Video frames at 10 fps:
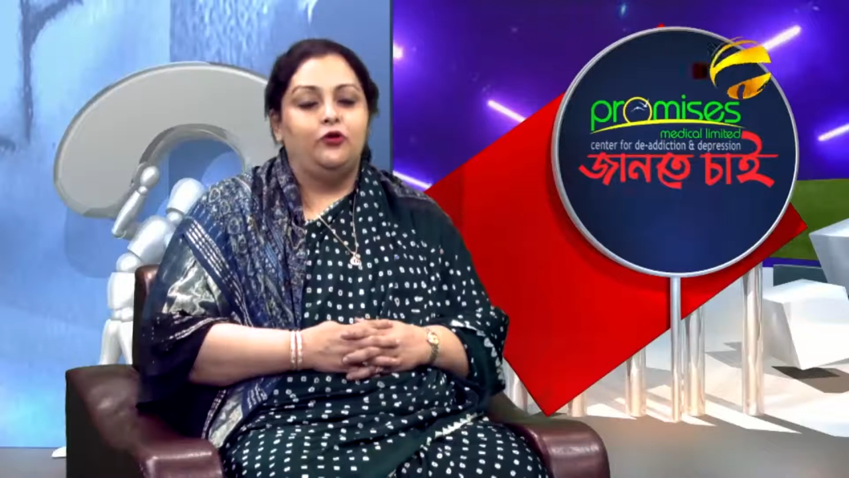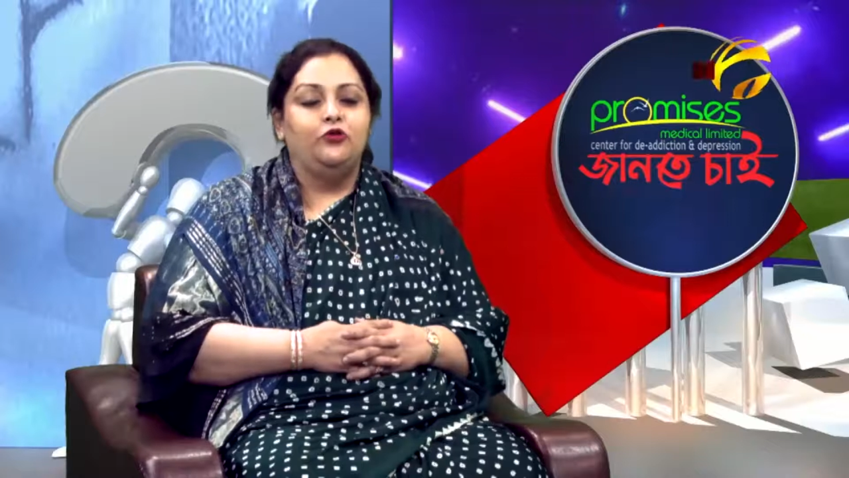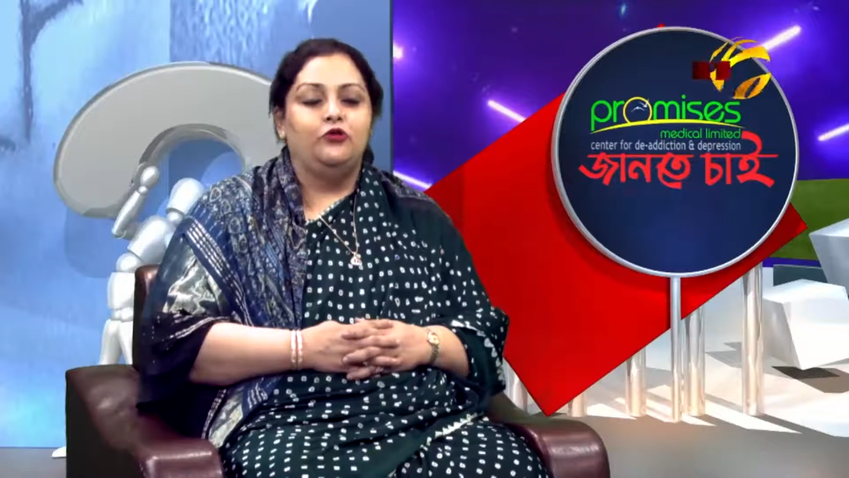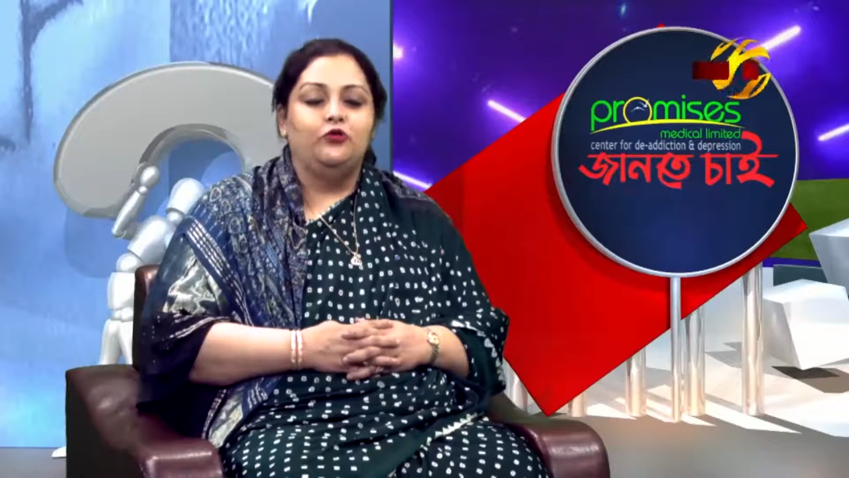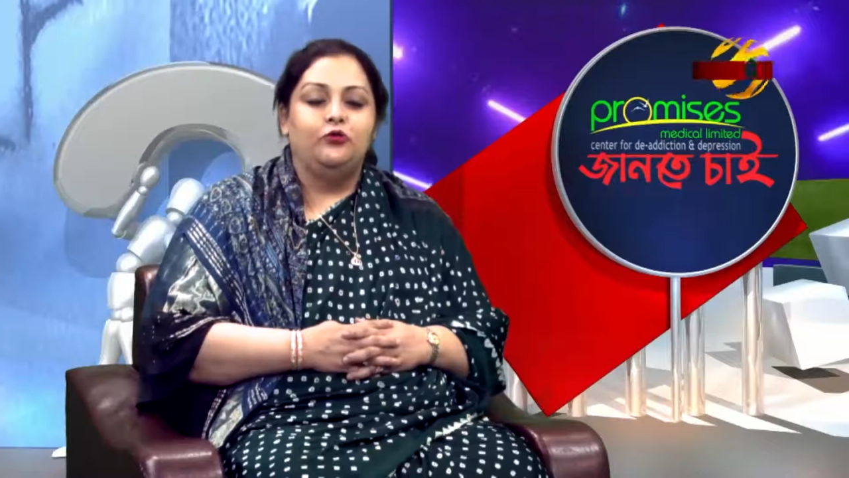ওন
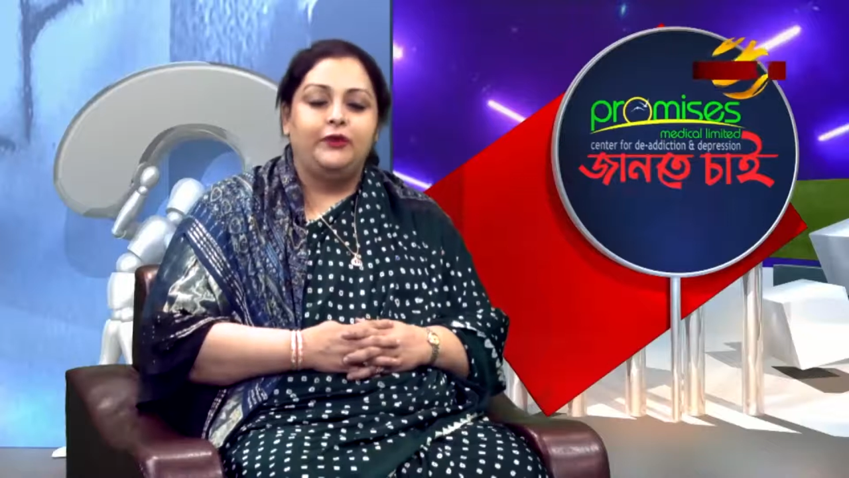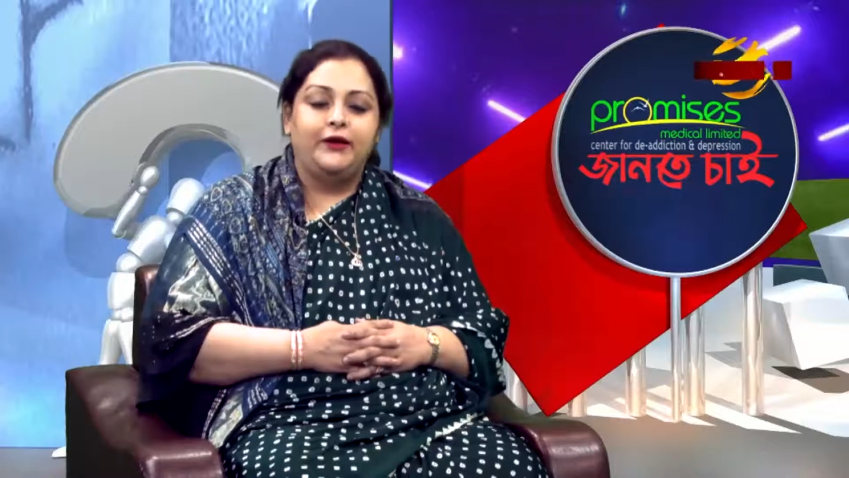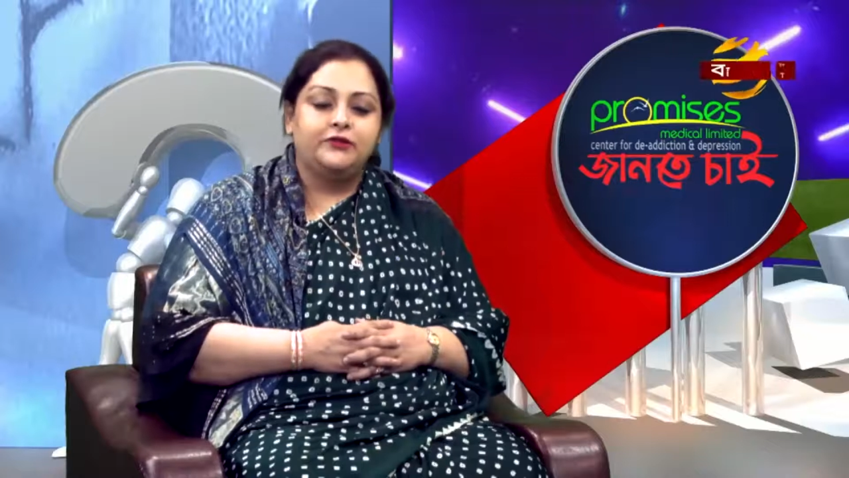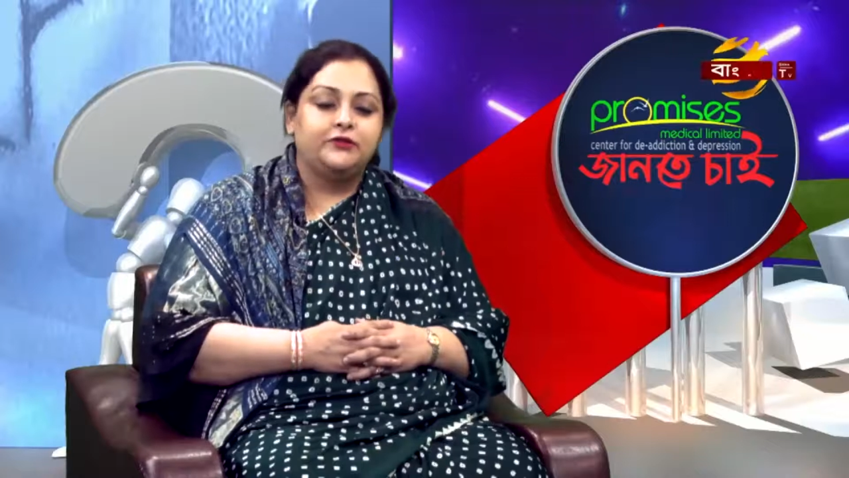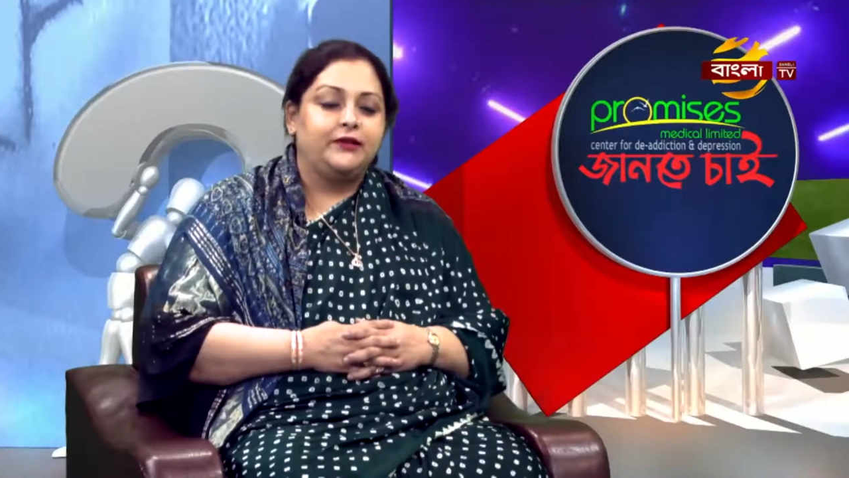রুম
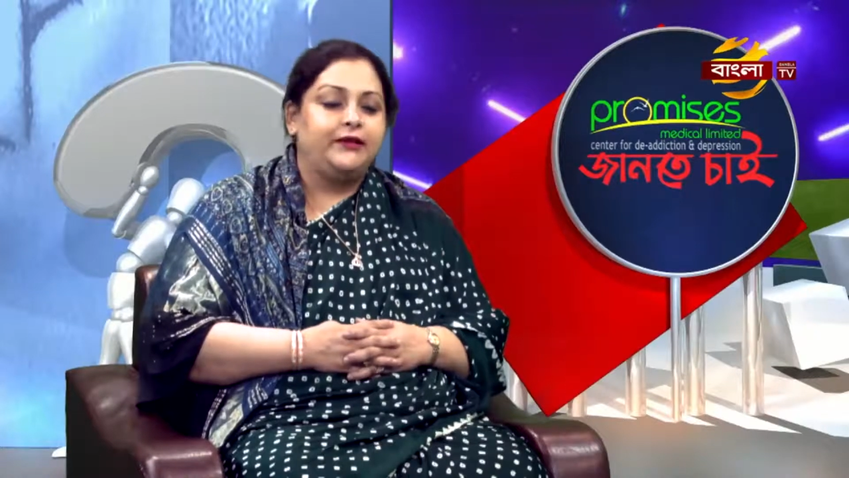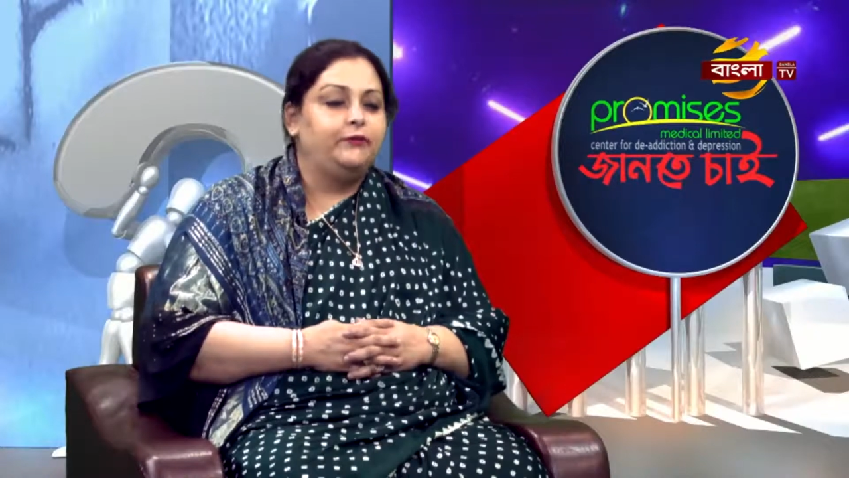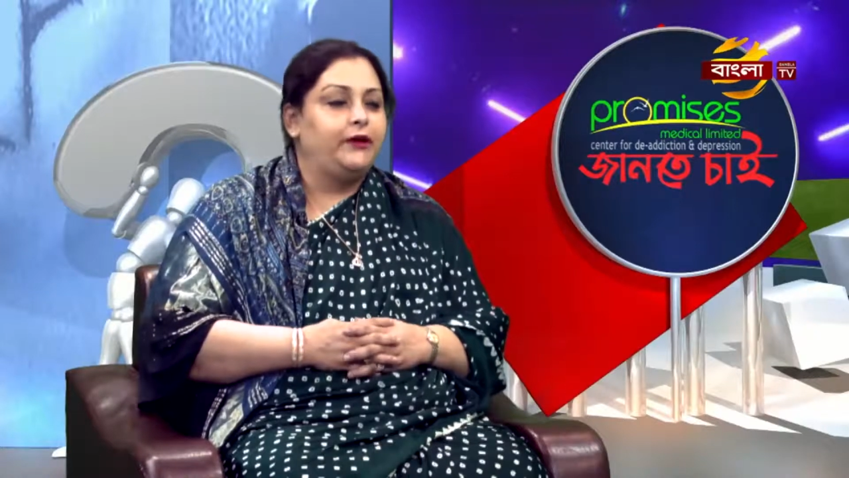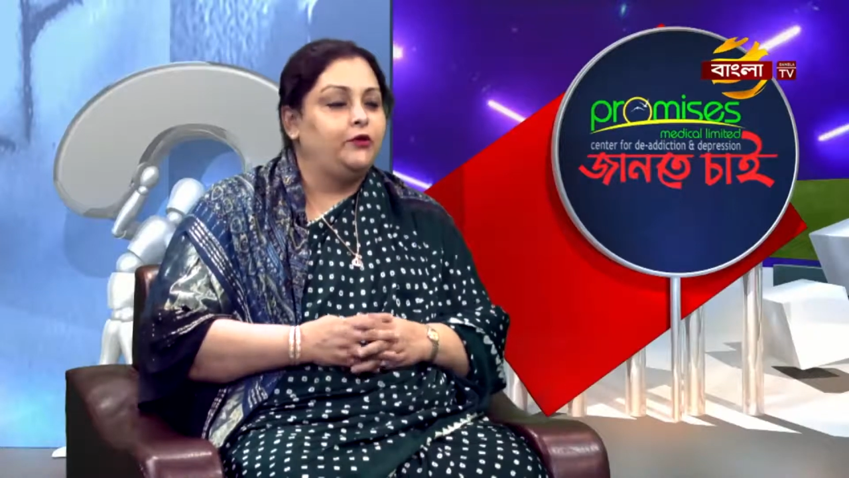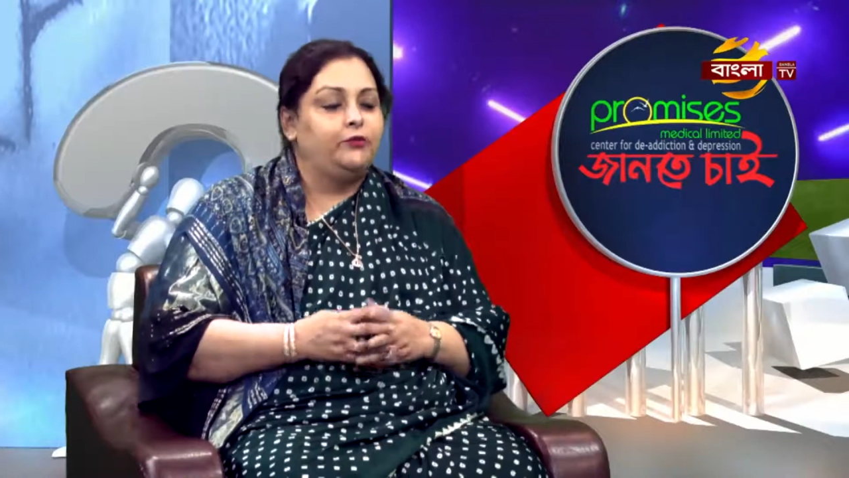আই ইউজ টু
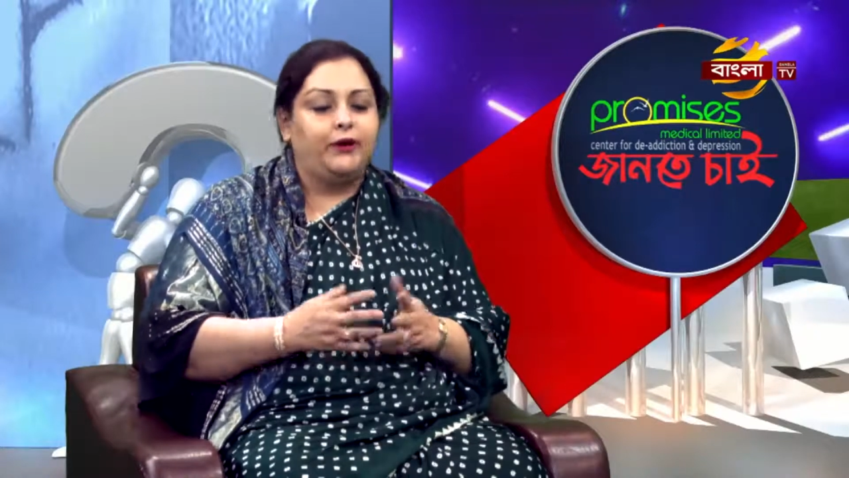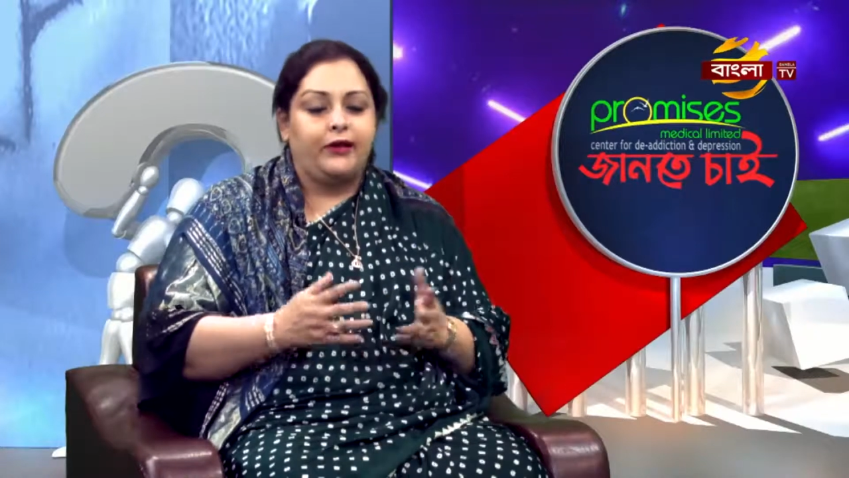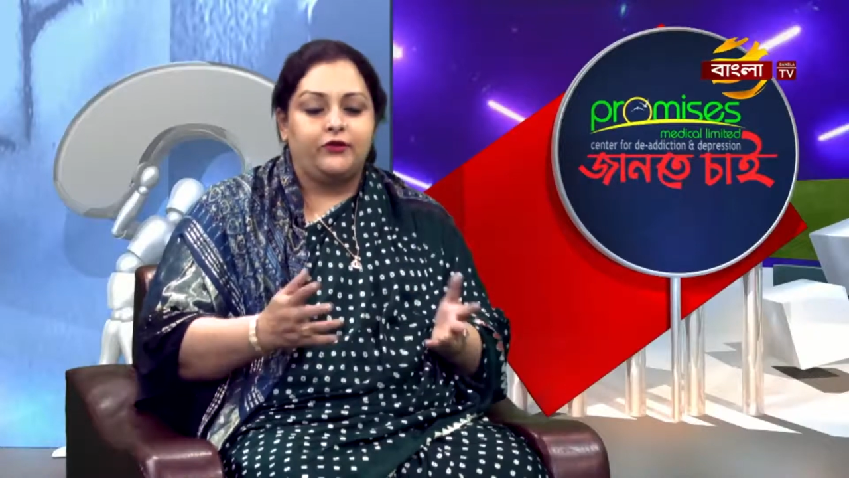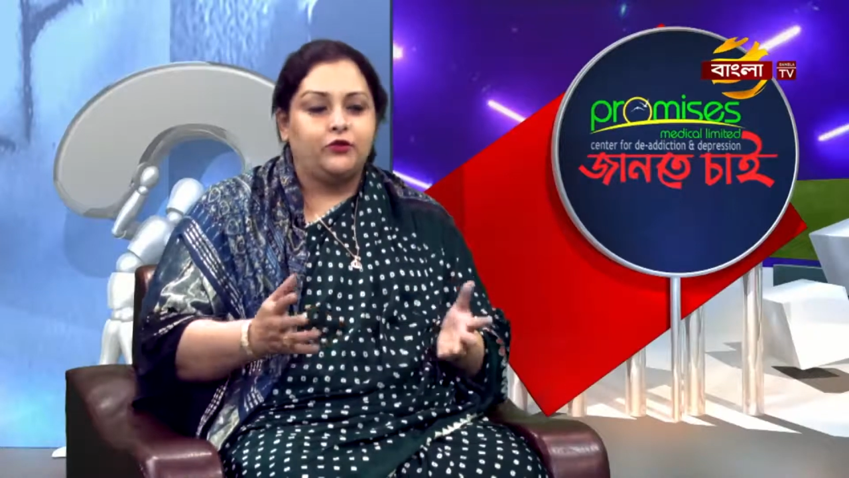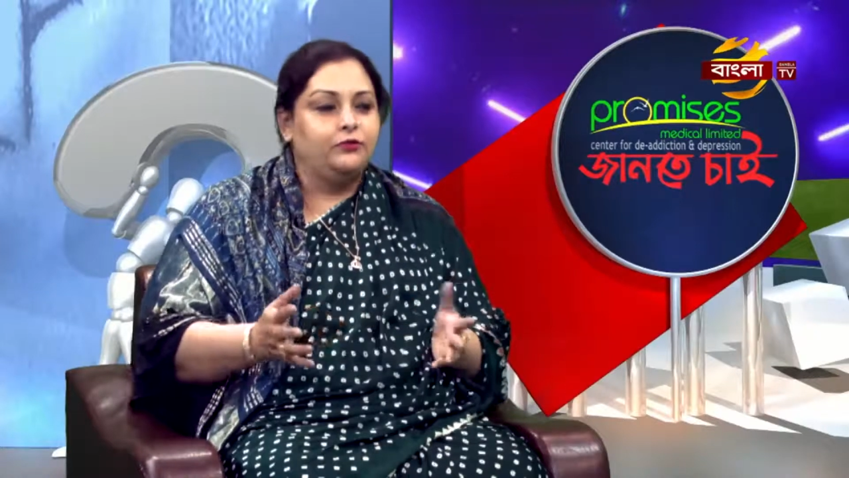ক্লিন মাই ওন
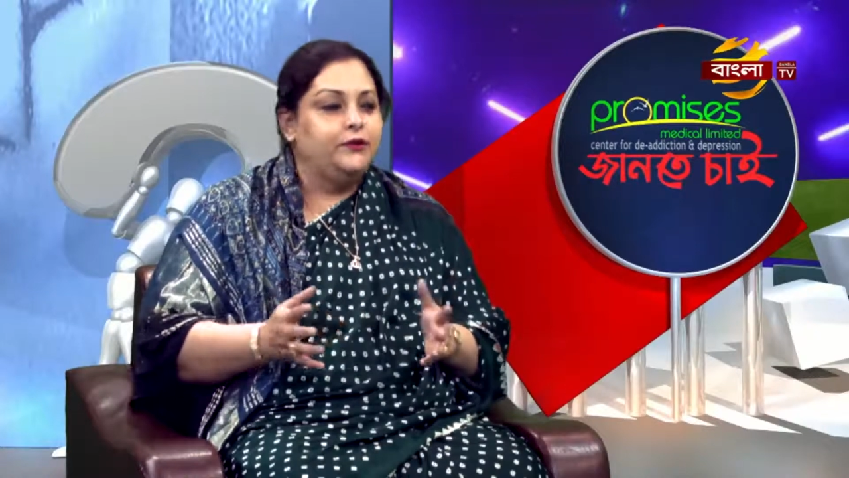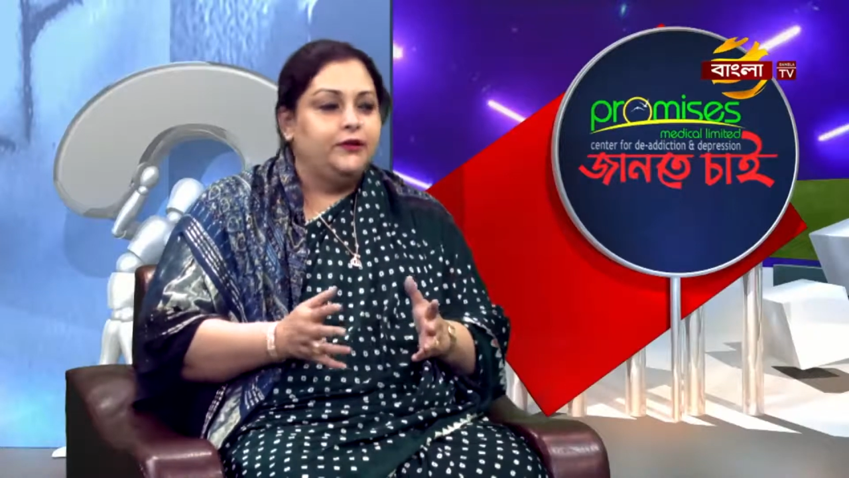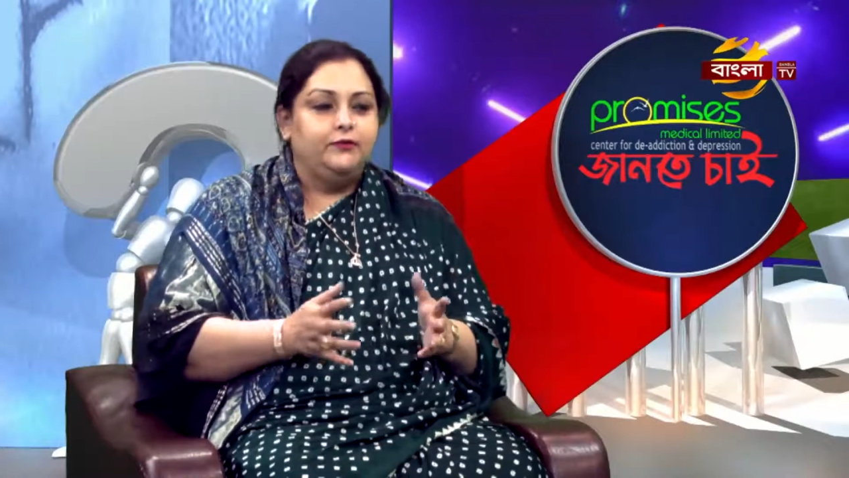বাথরুম